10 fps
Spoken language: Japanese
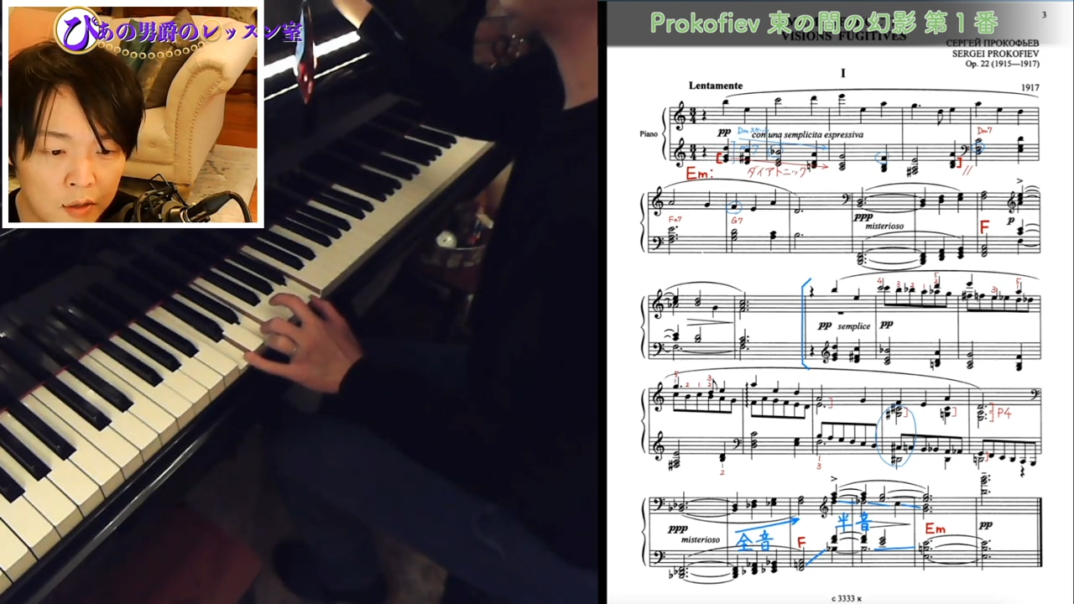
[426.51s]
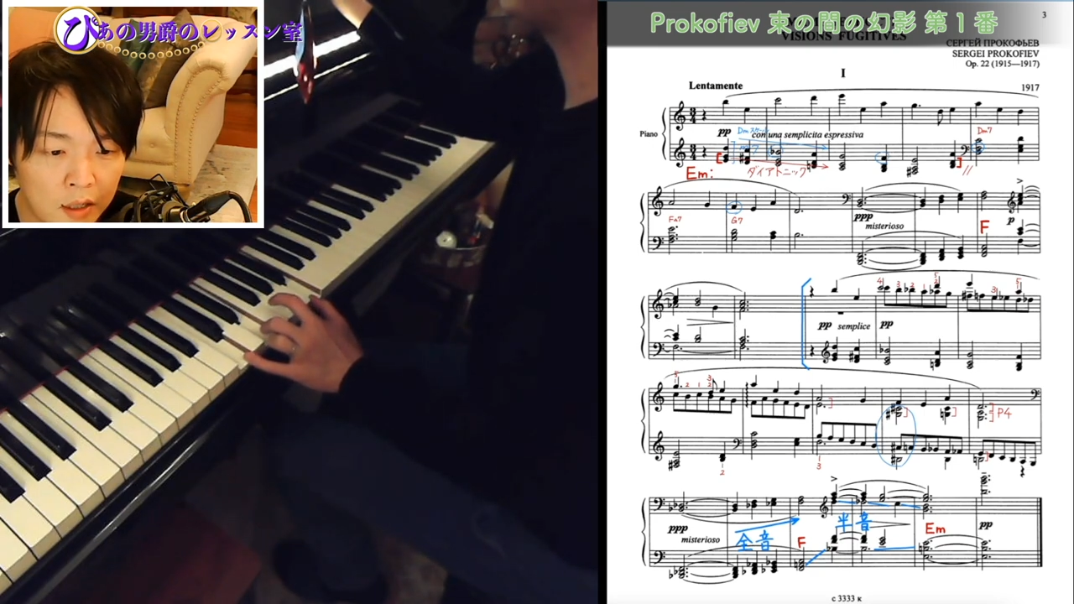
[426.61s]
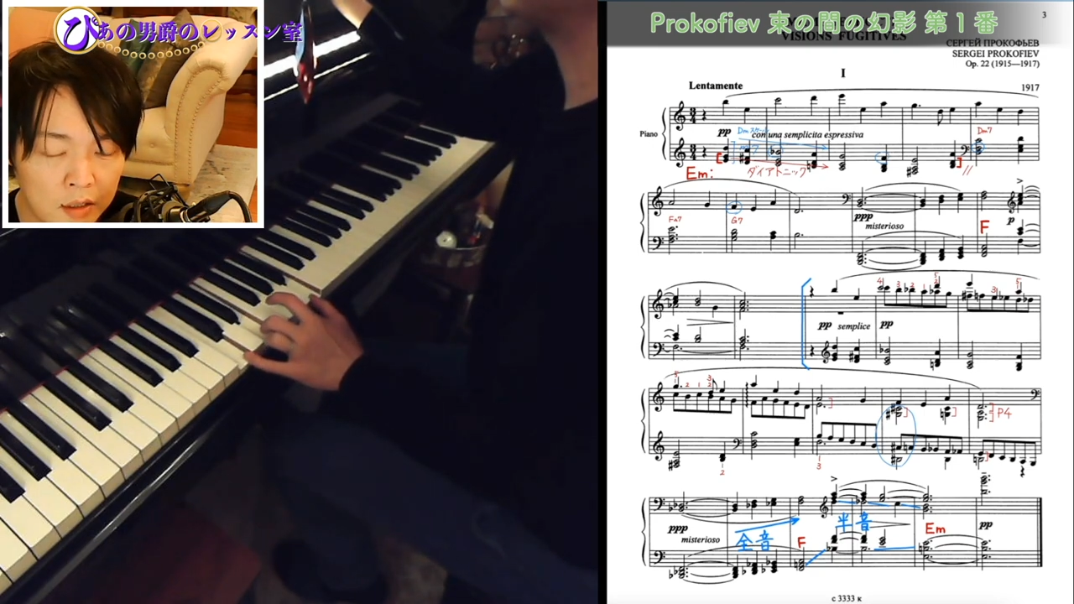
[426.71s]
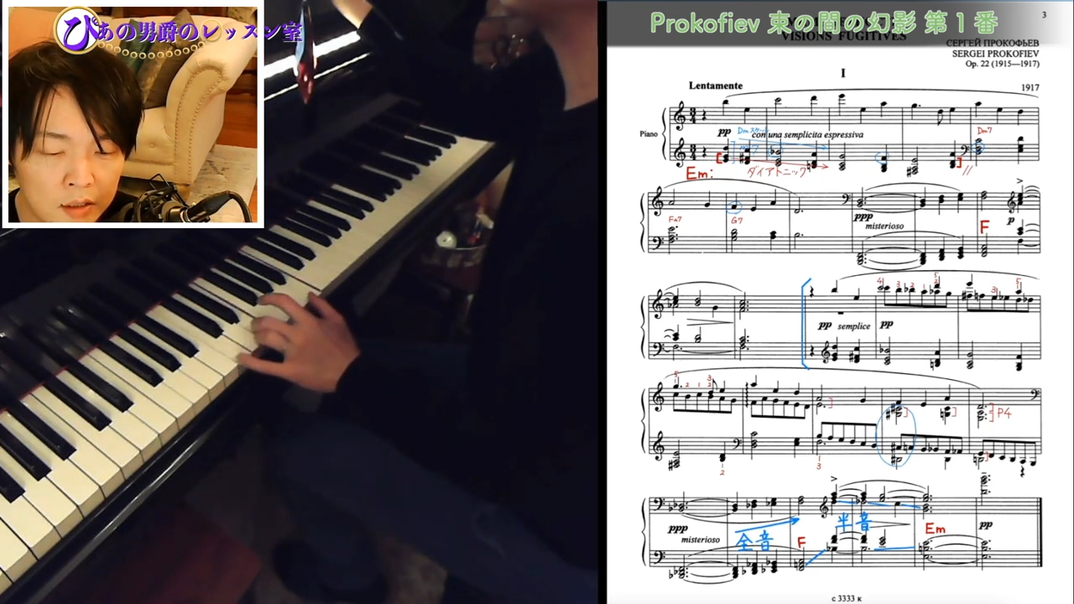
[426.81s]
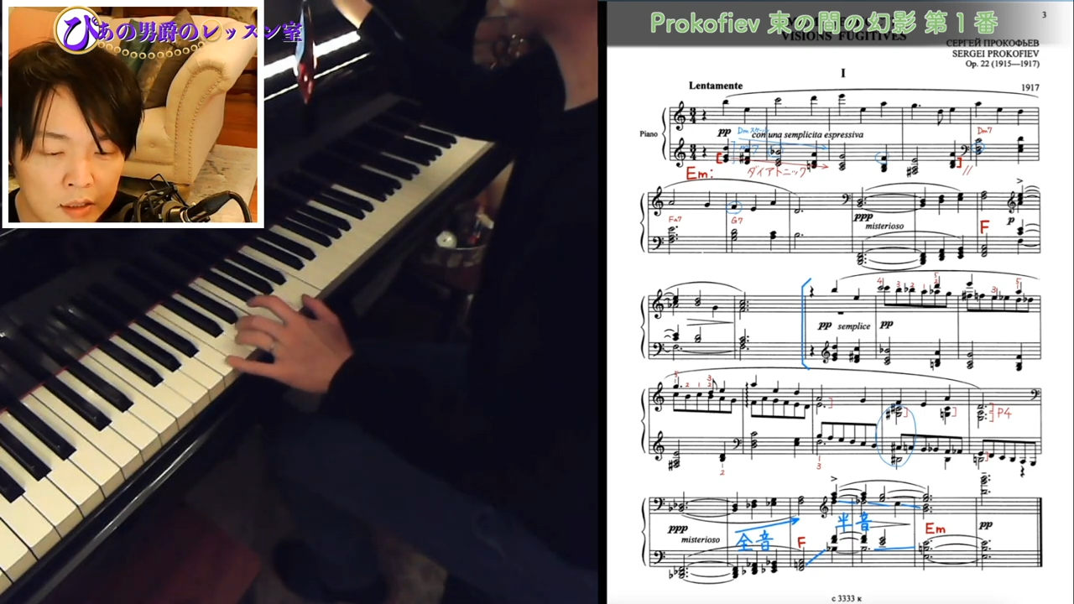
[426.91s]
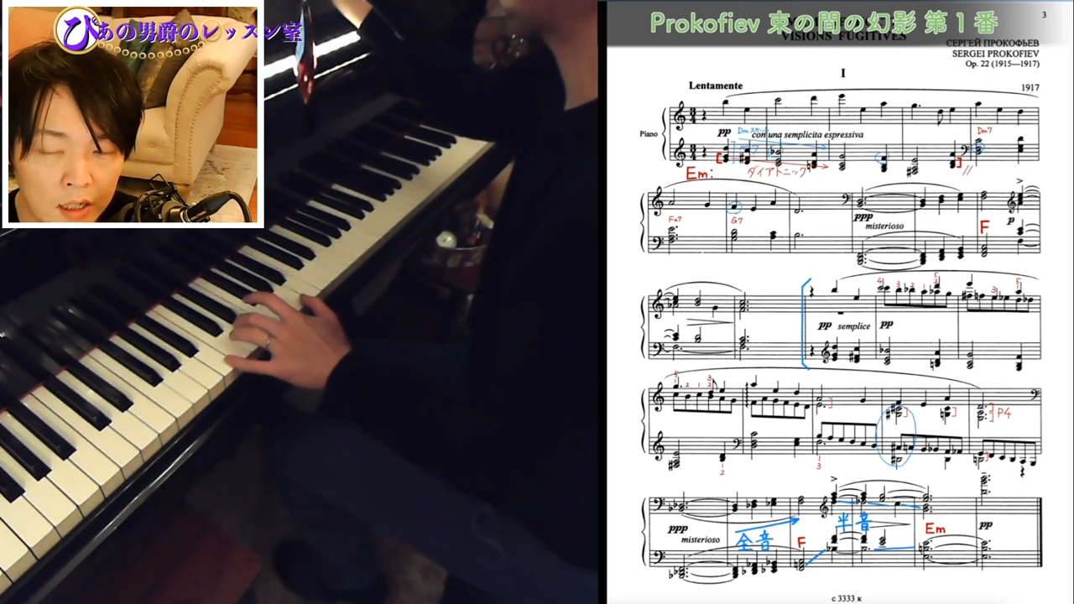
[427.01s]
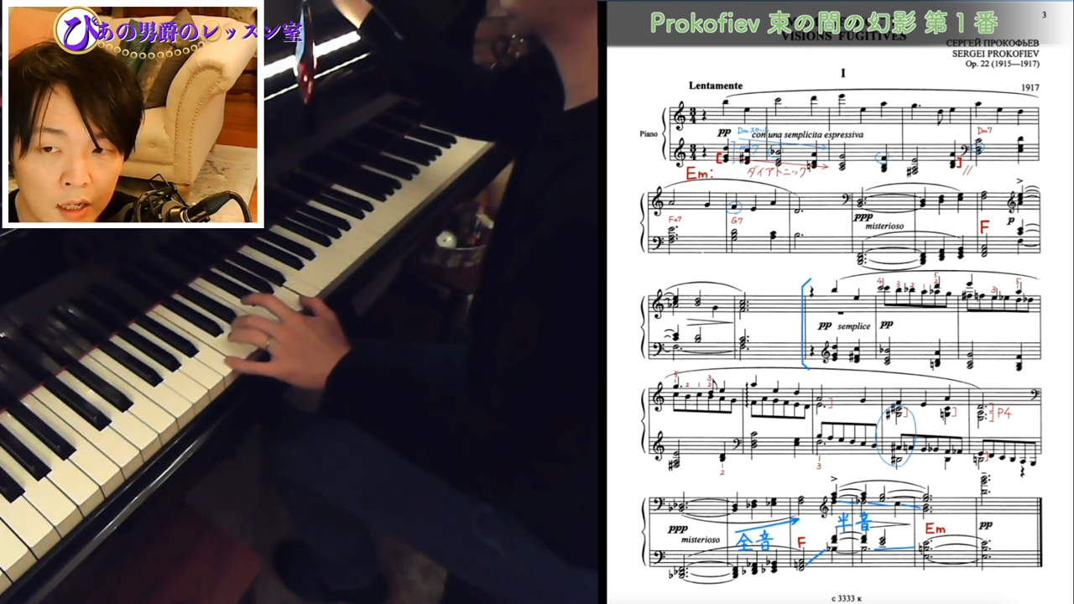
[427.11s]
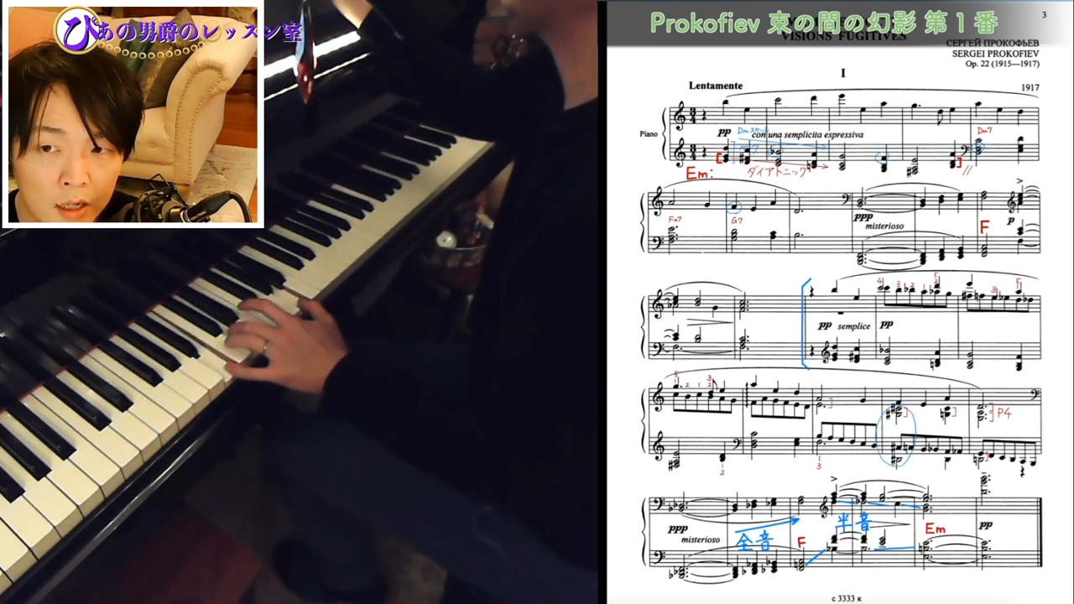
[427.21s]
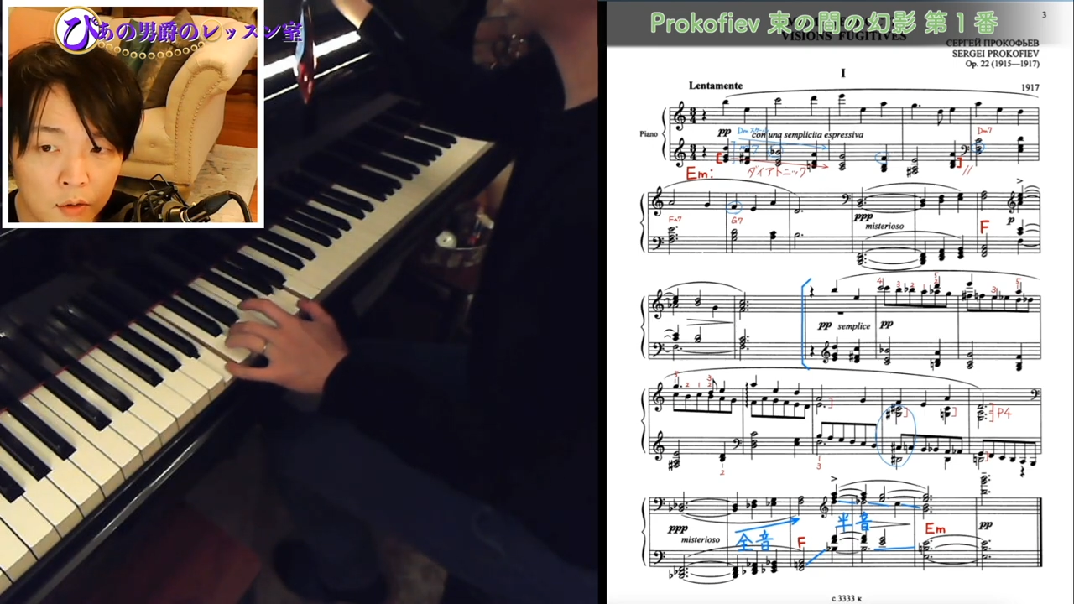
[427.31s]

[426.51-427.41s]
うな形が平